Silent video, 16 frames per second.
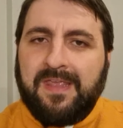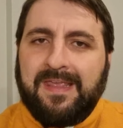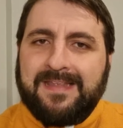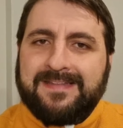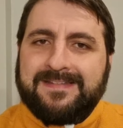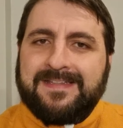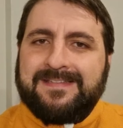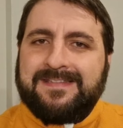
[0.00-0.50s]

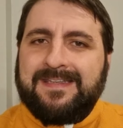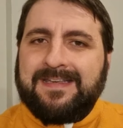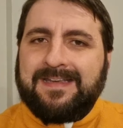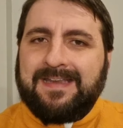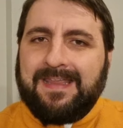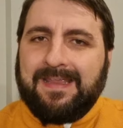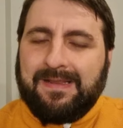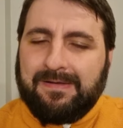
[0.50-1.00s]
Es
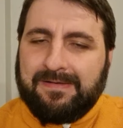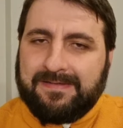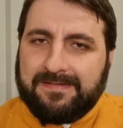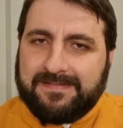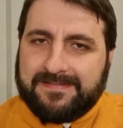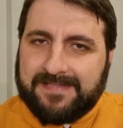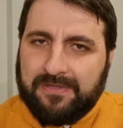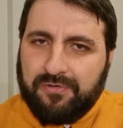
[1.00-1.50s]
decir,
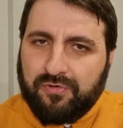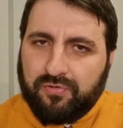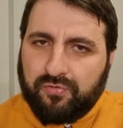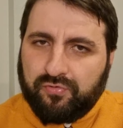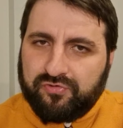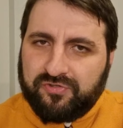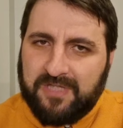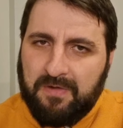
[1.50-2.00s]
el señor
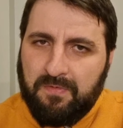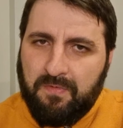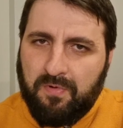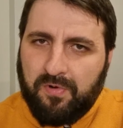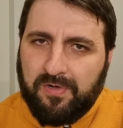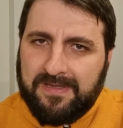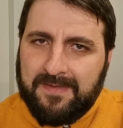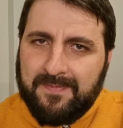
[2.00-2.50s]
Gustavo
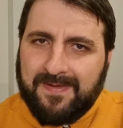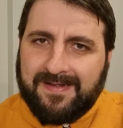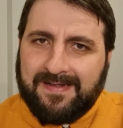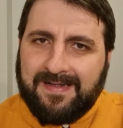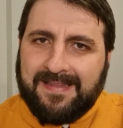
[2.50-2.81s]
Bolívar